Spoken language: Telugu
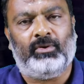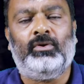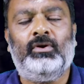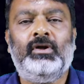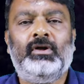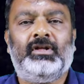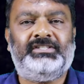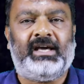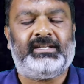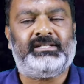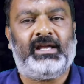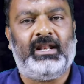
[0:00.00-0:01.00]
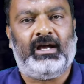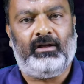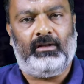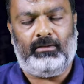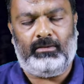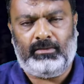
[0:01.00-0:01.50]
అప్పుడు జనసేన
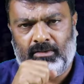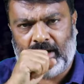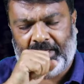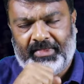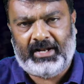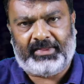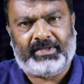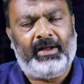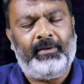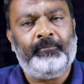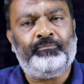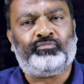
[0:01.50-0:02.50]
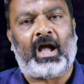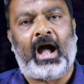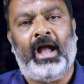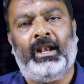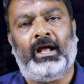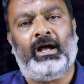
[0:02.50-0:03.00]
అధినేత
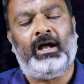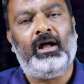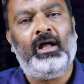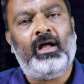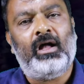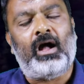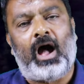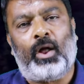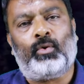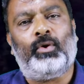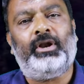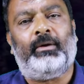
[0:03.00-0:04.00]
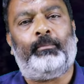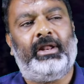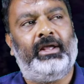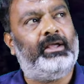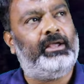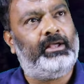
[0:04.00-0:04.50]
ఆయన ఆ రోడ్డు
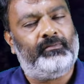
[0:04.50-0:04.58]
అంబడి